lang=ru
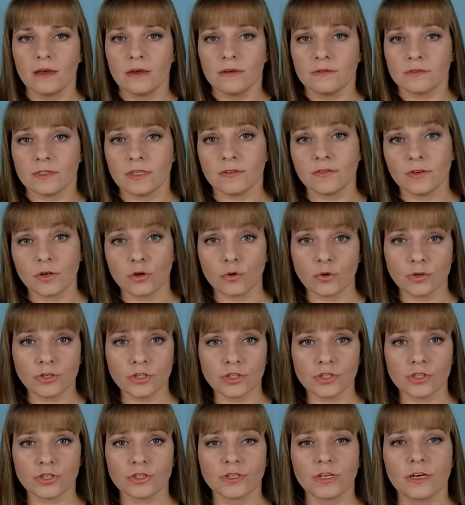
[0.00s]
В Савыконе
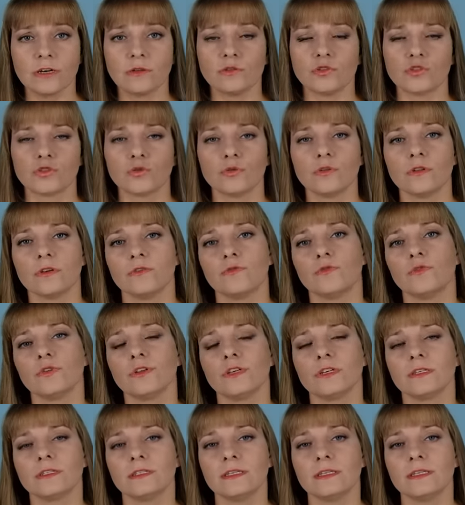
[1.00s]
считают, что на фоне